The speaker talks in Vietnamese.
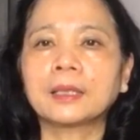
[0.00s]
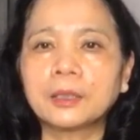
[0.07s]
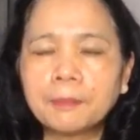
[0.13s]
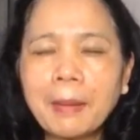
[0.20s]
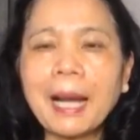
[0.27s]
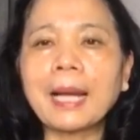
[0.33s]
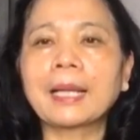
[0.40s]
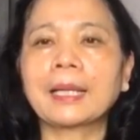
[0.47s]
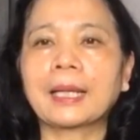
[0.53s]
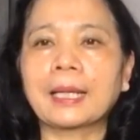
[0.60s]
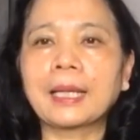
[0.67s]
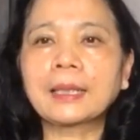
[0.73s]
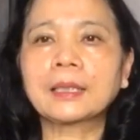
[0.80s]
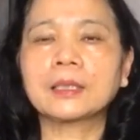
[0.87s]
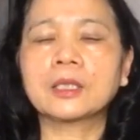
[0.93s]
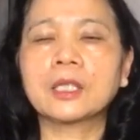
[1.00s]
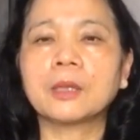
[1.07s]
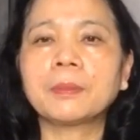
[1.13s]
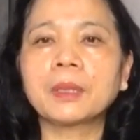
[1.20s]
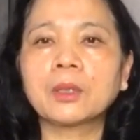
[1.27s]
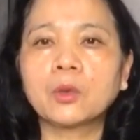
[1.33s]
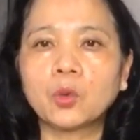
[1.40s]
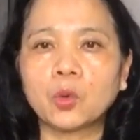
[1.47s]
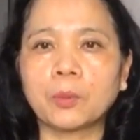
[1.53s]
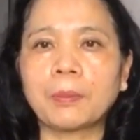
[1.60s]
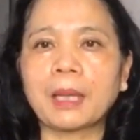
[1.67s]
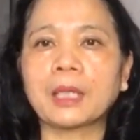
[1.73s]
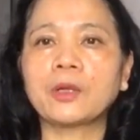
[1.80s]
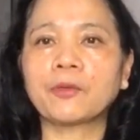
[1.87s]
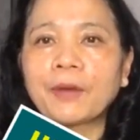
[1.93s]
Thứ ba là cách tự chữa mất ngủ
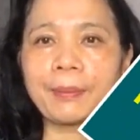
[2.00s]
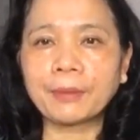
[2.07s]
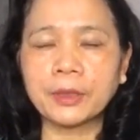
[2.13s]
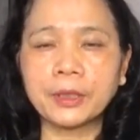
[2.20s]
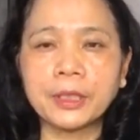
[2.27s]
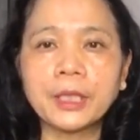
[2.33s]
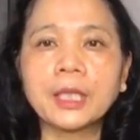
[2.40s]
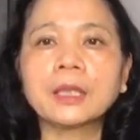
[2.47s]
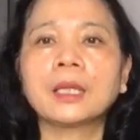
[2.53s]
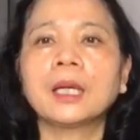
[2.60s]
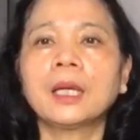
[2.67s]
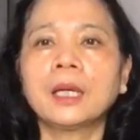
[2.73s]
bằng liệu pháp tự nhiên.